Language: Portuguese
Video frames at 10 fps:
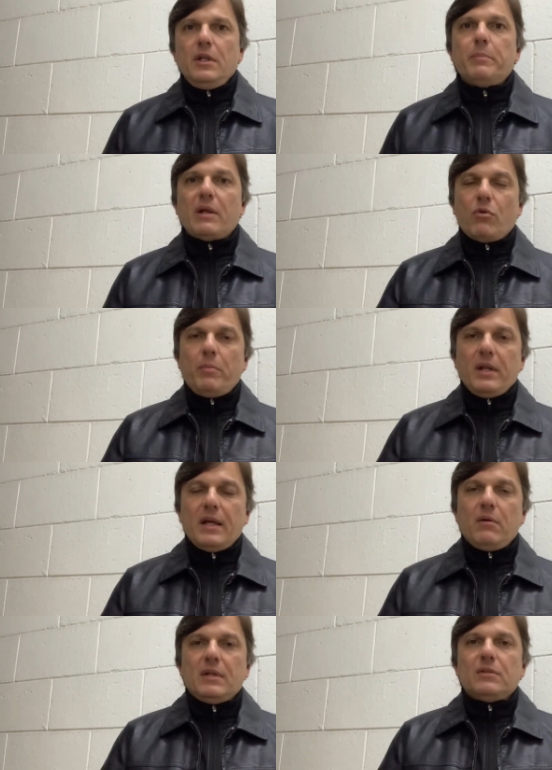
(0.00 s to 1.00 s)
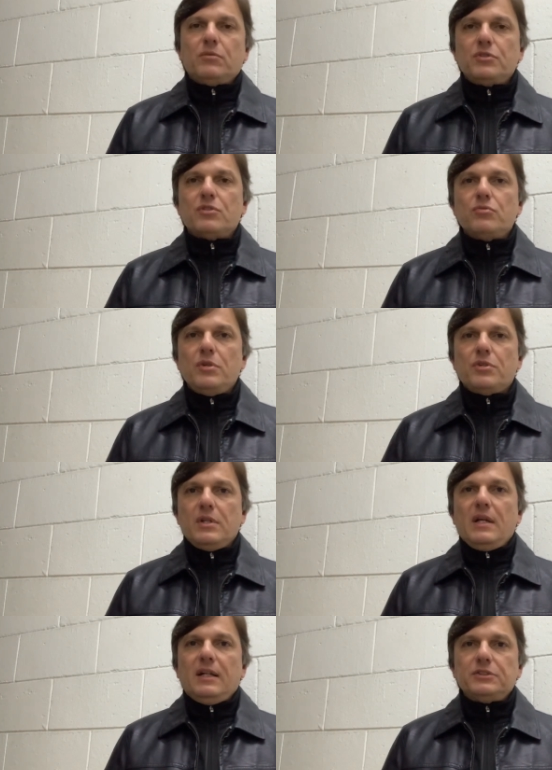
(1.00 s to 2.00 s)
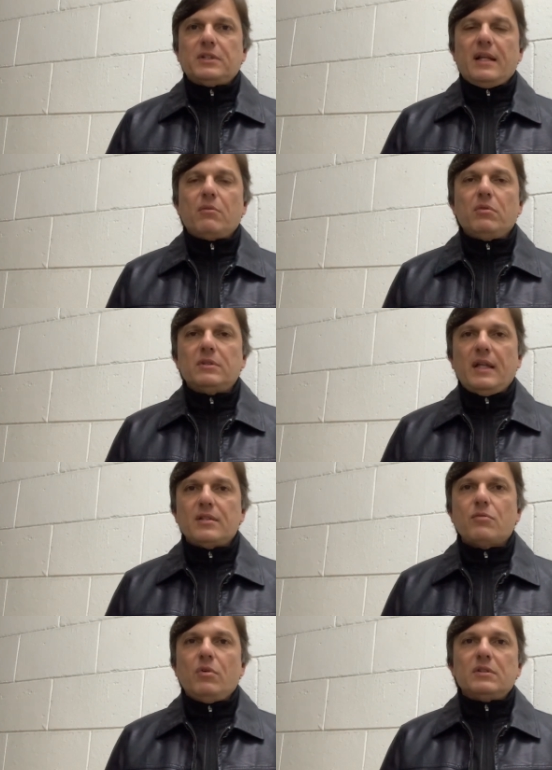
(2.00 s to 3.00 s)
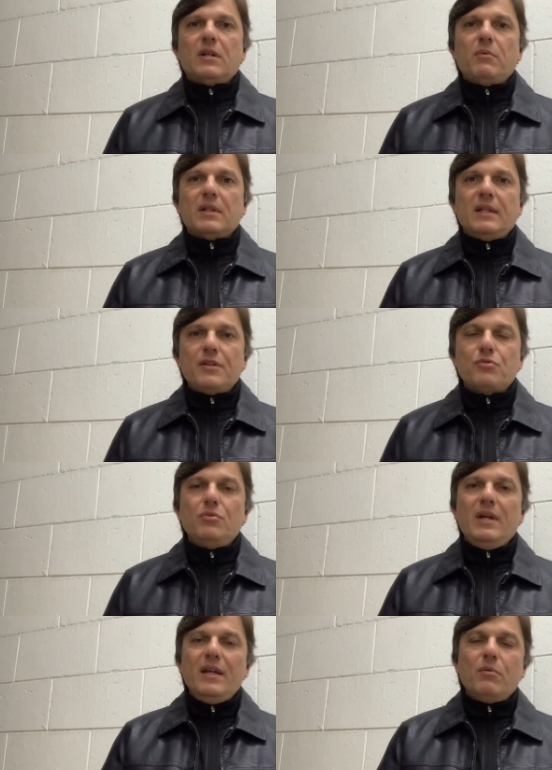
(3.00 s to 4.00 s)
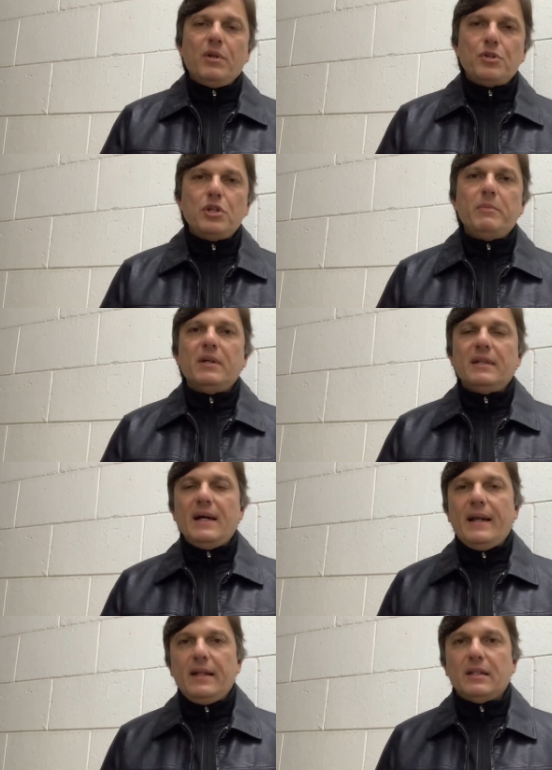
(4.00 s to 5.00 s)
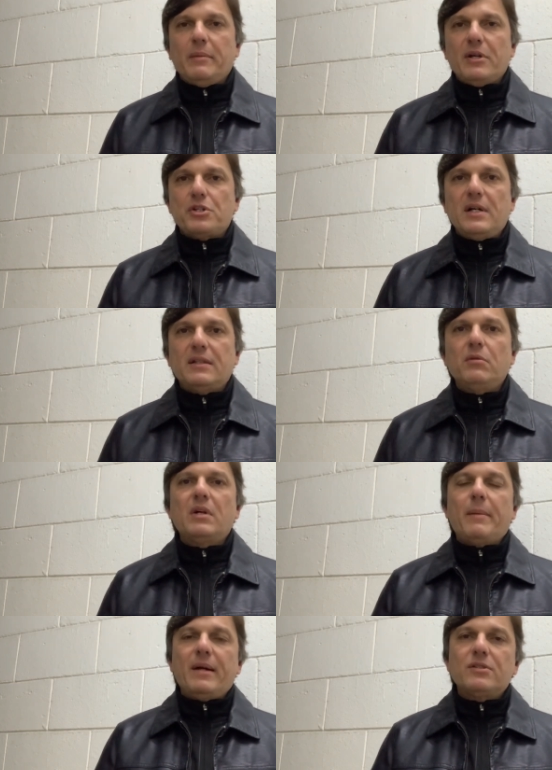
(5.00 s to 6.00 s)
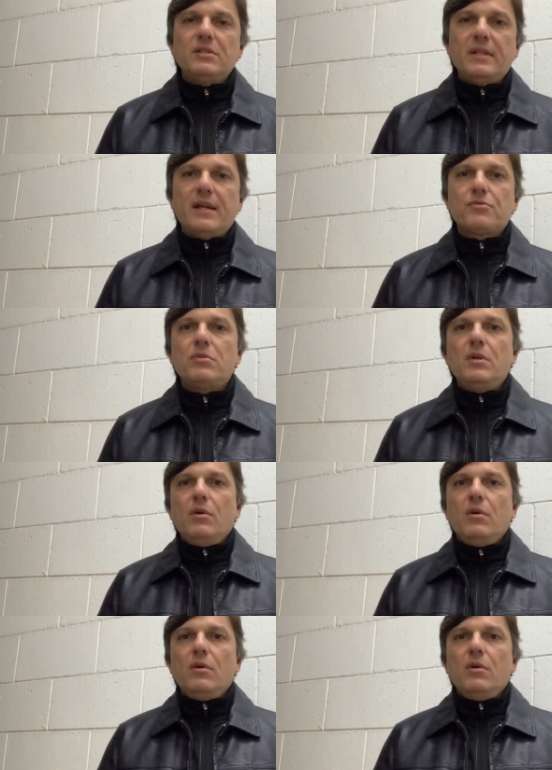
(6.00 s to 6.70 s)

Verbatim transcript: E para complicar o lado do Jesus, a estreia acontece contra o Atlético em Curitiba, na Arena da Baixada, num gramado sintético,